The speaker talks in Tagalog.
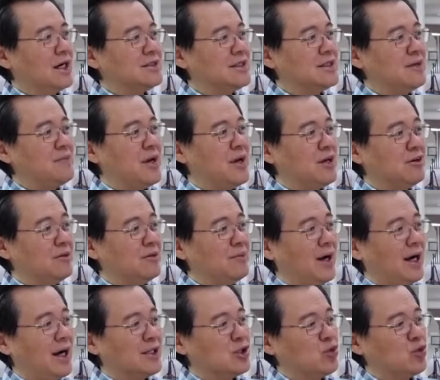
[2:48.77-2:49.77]
Kasi merong
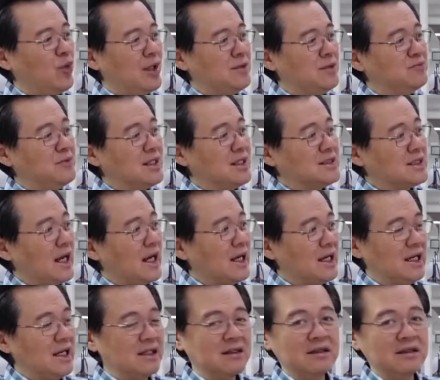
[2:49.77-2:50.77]
mga 12 na
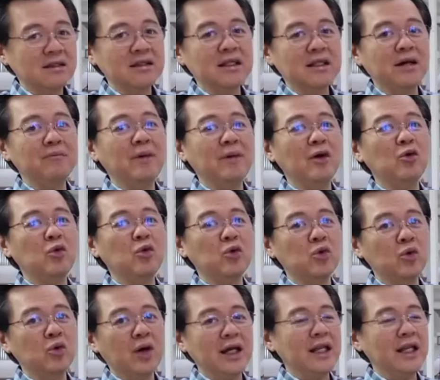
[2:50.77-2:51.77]
sakit na
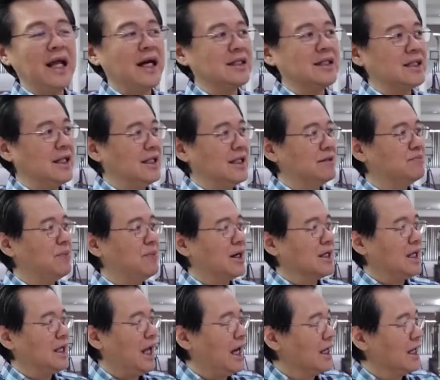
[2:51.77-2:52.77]
makukuha natin pag
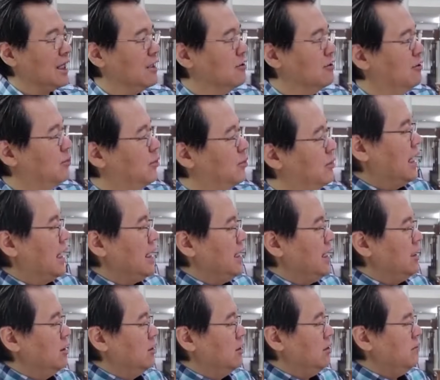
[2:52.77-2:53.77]
laging upo.
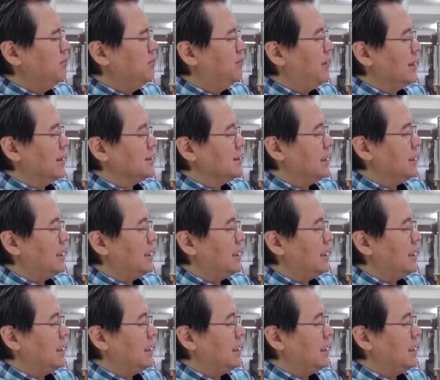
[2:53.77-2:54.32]
Ayan, no? Oh, pag